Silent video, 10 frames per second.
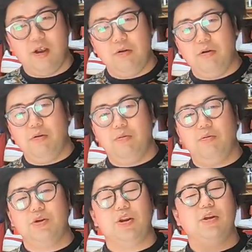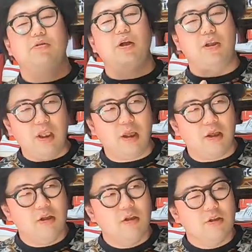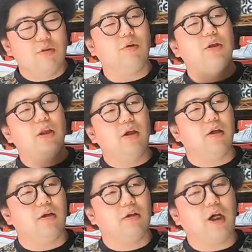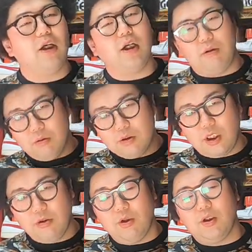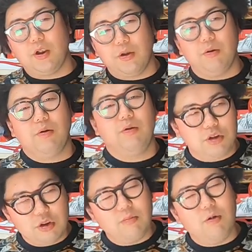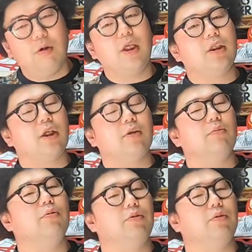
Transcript: えー、教えてくれて、それで、海外のサイトなんだけど、注文はできたと思う